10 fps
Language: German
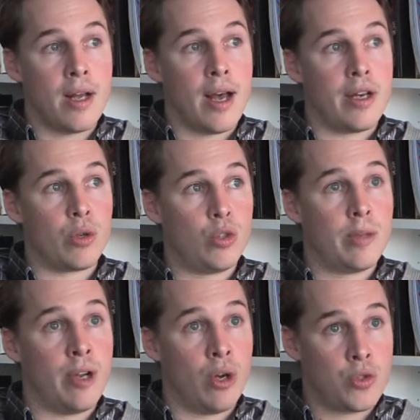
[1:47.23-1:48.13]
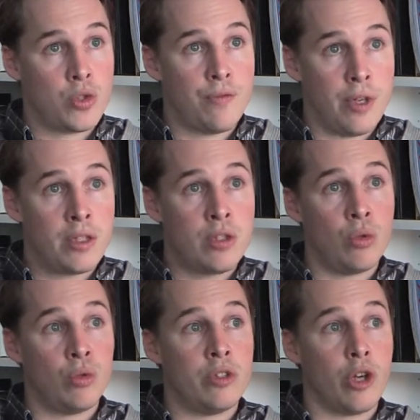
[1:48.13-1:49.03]
eine gute Balance zu finden
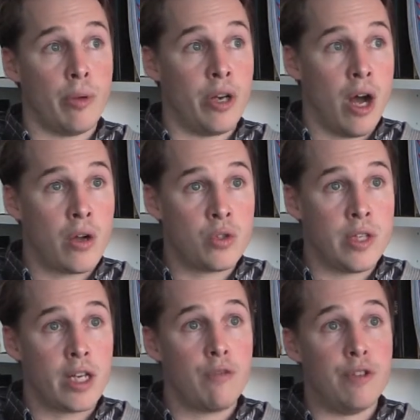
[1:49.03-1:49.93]
und darüber nachzudenken,